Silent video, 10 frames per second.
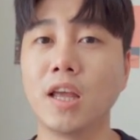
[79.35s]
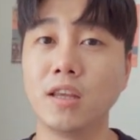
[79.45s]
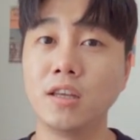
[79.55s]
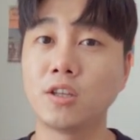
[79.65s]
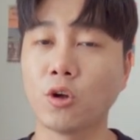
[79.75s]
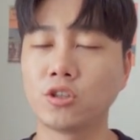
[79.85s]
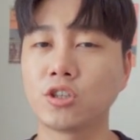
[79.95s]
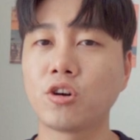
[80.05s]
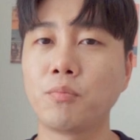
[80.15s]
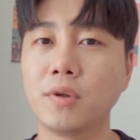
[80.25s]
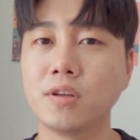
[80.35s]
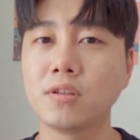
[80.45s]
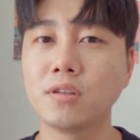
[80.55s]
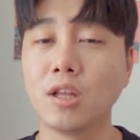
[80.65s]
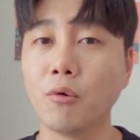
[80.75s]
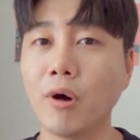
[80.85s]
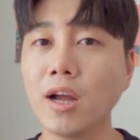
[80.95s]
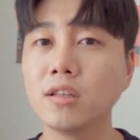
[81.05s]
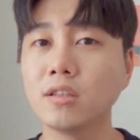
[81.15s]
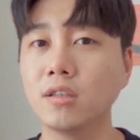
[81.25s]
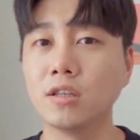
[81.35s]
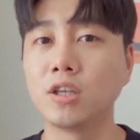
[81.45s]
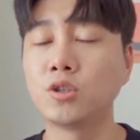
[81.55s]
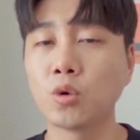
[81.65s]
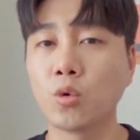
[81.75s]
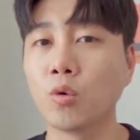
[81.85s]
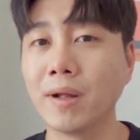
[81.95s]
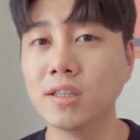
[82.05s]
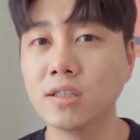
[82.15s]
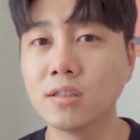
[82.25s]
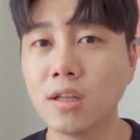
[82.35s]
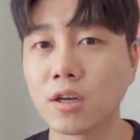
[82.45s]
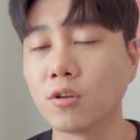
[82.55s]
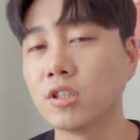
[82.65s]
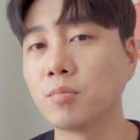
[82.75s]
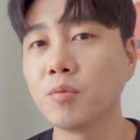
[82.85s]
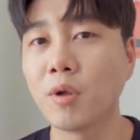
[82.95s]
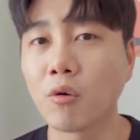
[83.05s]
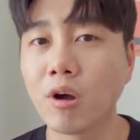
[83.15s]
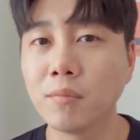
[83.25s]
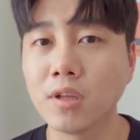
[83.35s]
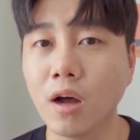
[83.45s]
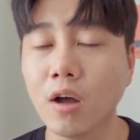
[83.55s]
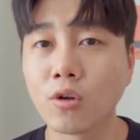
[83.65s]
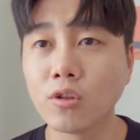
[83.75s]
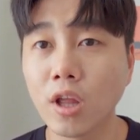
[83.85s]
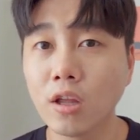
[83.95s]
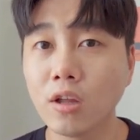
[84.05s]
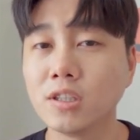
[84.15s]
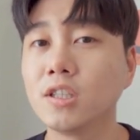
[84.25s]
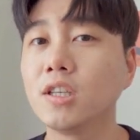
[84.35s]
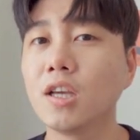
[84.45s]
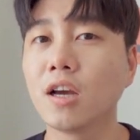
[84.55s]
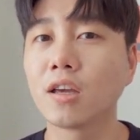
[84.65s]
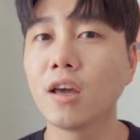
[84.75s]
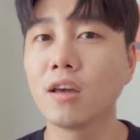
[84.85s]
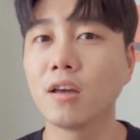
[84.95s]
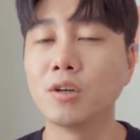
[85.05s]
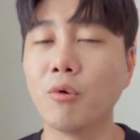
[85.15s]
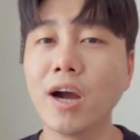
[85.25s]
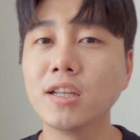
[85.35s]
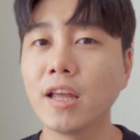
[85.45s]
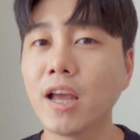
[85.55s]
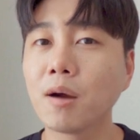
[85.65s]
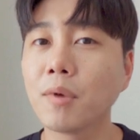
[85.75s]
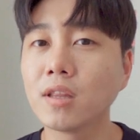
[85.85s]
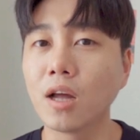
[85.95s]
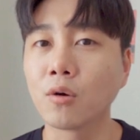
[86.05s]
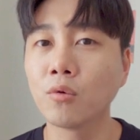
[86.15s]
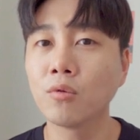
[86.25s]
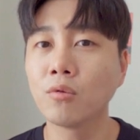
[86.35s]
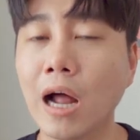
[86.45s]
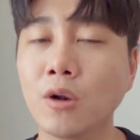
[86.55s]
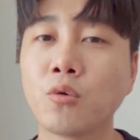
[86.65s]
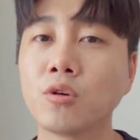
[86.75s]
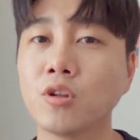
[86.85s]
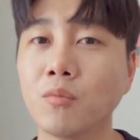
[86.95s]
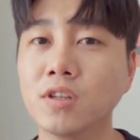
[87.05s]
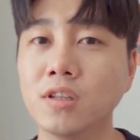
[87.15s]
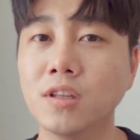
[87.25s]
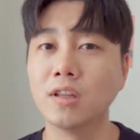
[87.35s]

네, 이 더치커피는 네, 와인을 기초로 만든 네, 그런 제품이라고 합니다 그런데 신기한 게 그 와인의 향만 나고 알코올은 없는